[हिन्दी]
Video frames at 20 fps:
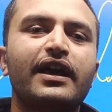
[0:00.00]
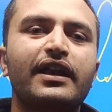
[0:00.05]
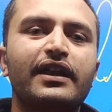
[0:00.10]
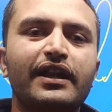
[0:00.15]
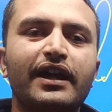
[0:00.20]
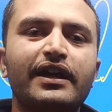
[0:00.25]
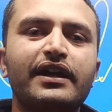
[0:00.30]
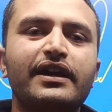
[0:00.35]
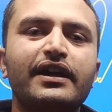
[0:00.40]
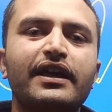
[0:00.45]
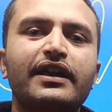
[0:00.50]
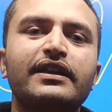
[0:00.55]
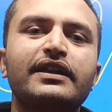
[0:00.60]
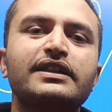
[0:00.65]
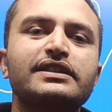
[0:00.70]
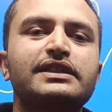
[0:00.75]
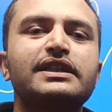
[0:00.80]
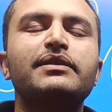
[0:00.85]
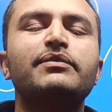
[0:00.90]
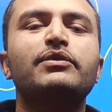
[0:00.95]
रख कर
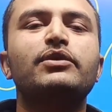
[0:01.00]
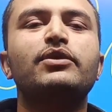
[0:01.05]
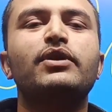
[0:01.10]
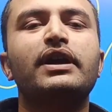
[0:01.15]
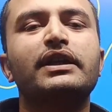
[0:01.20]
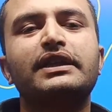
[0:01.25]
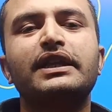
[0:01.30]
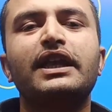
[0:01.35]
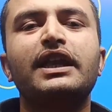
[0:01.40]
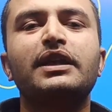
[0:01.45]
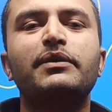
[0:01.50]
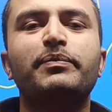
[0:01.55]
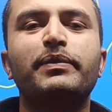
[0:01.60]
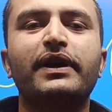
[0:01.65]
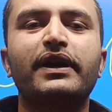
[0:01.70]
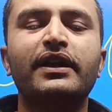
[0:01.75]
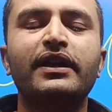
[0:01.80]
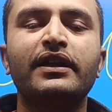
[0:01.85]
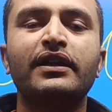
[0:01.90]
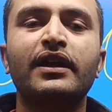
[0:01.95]
नसीब को हथेली
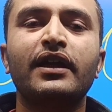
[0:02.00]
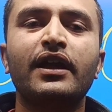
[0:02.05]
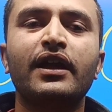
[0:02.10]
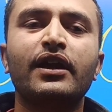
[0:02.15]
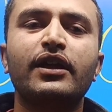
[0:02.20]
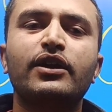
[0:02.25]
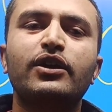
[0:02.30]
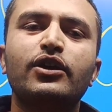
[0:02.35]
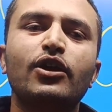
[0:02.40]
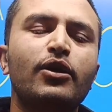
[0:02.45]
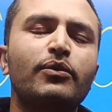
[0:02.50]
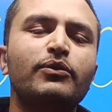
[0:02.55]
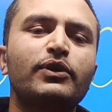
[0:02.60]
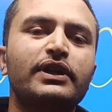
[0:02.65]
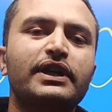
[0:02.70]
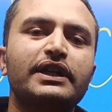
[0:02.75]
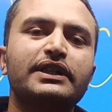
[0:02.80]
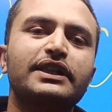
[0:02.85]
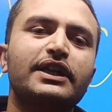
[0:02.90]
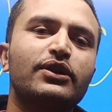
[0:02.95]
पर क्यों
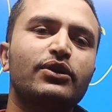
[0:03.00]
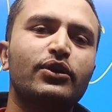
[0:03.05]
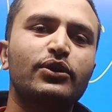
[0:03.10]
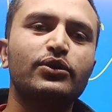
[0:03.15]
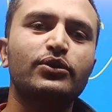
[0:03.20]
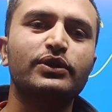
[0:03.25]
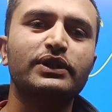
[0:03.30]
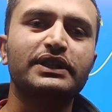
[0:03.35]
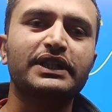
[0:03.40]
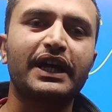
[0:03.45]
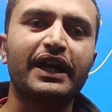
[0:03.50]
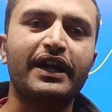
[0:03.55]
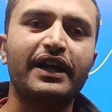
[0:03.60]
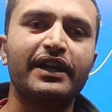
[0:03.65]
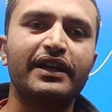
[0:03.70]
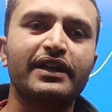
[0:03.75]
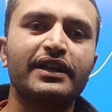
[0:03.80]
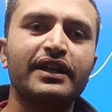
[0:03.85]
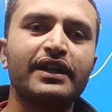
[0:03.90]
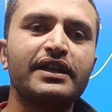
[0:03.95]
मुकद्दर को ढूंढता
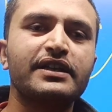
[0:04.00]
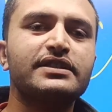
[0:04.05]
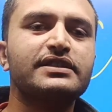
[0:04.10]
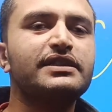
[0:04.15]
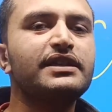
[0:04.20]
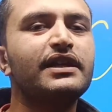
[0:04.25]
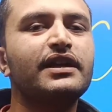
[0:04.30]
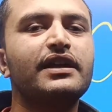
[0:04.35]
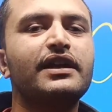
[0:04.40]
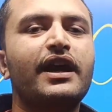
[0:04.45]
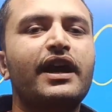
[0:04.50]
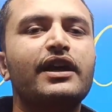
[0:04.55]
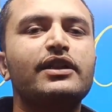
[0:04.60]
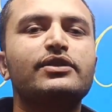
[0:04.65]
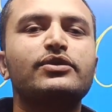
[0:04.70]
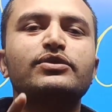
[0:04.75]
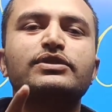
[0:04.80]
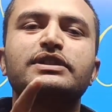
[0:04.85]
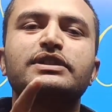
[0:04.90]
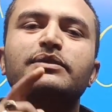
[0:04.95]
है सीखना है
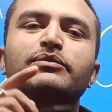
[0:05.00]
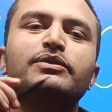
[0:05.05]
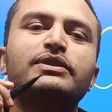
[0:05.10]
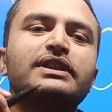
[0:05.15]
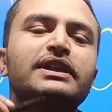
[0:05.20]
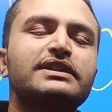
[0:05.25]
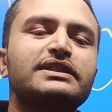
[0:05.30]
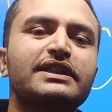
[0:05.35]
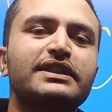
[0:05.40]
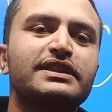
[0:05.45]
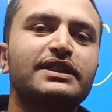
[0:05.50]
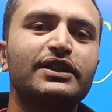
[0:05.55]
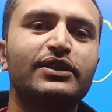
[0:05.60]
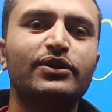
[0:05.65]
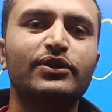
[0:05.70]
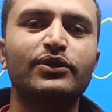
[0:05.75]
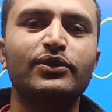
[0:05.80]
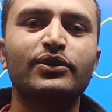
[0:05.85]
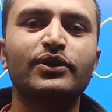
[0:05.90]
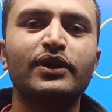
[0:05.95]
तो उस समुंदर से
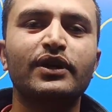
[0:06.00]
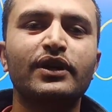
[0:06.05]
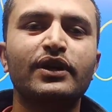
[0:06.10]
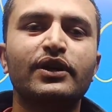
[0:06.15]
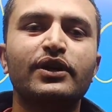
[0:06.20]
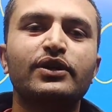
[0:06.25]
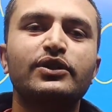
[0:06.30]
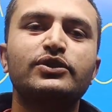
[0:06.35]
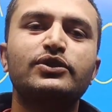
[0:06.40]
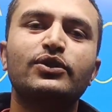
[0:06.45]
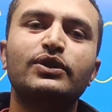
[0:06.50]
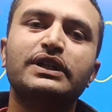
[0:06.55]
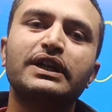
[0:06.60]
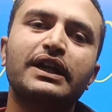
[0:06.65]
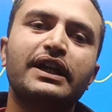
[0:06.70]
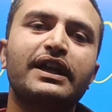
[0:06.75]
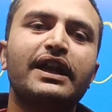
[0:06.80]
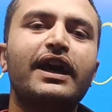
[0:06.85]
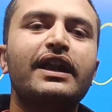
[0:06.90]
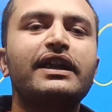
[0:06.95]
सीखो जो
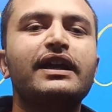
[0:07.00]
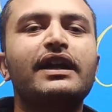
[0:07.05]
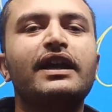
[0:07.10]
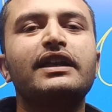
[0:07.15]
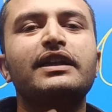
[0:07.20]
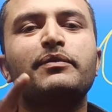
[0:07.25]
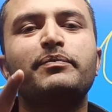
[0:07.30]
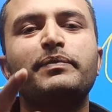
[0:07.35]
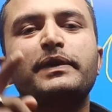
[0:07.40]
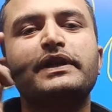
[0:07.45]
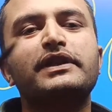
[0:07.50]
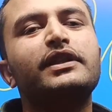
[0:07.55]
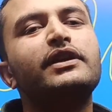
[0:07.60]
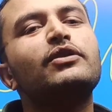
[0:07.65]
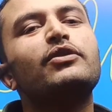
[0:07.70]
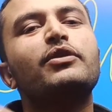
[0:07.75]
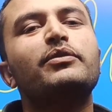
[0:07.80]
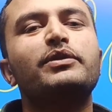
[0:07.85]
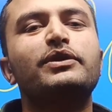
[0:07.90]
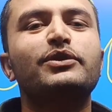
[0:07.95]
टकराने के लिए पत्थर
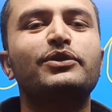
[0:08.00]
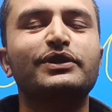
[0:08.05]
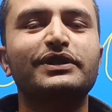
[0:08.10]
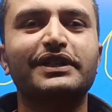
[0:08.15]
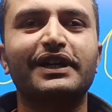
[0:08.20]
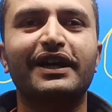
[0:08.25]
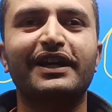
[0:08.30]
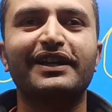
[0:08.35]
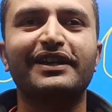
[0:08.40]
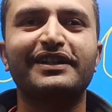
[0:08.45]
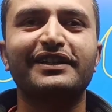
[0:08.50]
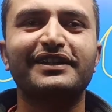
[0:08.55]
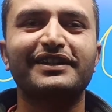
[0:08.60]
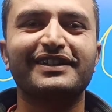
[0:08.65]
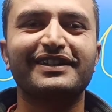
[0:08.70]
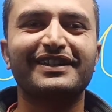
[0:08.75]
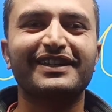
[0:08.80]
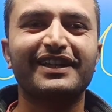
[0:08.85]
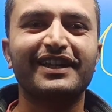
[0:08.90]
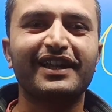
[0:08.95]
को भी ढूंढता है
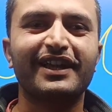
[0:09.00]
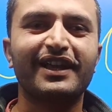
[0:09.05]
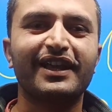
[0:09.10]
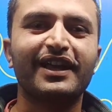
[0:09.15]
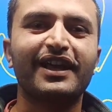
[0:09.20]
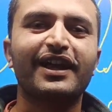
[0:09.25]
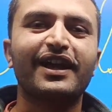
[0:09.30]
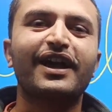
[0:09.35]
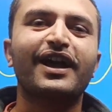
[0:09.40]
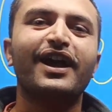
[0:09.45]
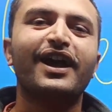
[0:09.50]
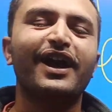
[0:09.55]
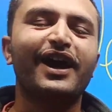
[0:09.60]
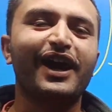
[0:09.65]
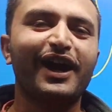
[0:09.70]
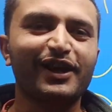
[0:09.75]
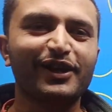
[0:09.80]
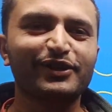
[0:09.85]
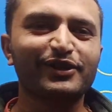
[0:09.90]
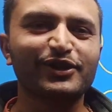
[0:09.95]

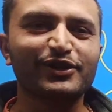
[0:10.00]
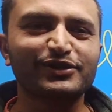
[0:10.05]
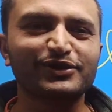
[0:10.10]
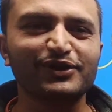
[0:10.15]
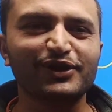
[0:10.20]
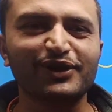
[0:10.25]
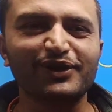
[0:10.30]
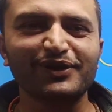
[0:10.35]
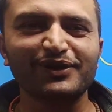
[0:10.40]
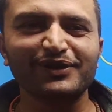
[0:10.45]
हेलो दोस्तों